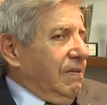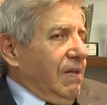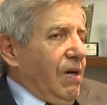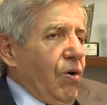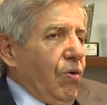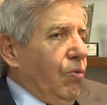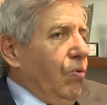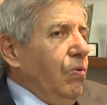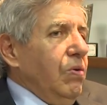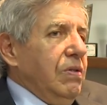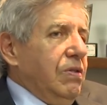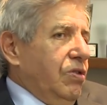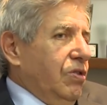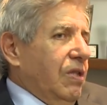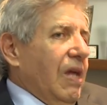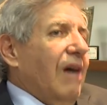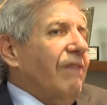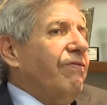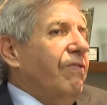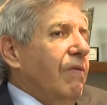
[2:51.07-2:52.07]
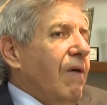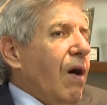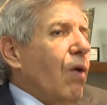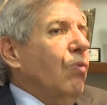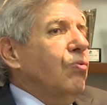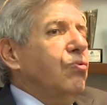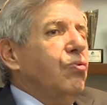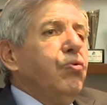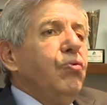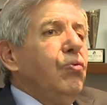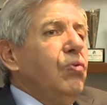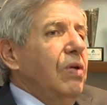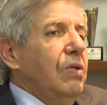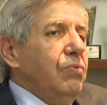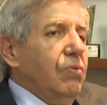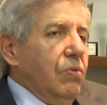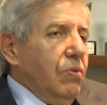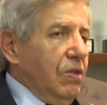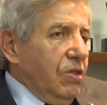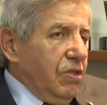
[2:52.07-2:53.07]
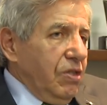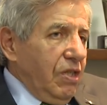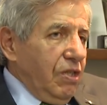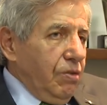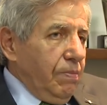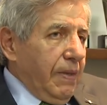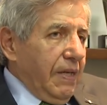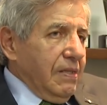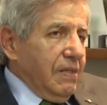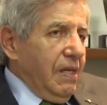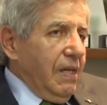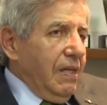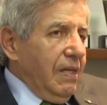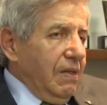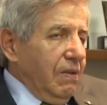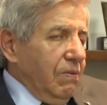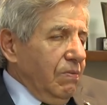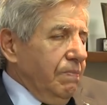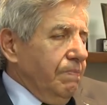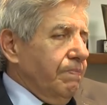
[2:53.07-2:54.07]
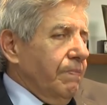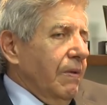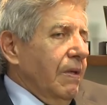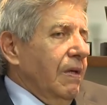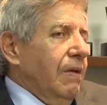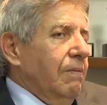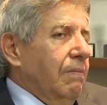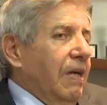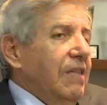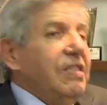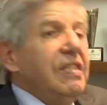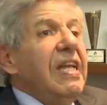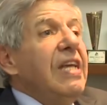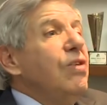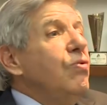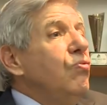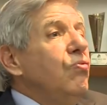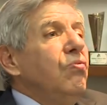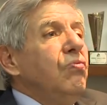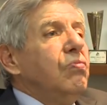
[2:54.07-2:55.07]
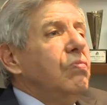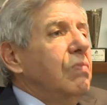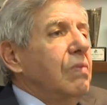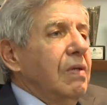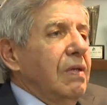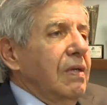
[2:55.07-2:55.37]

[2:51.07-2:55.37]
Alguns estavam à altura do contingente brasileiro, mas nenhum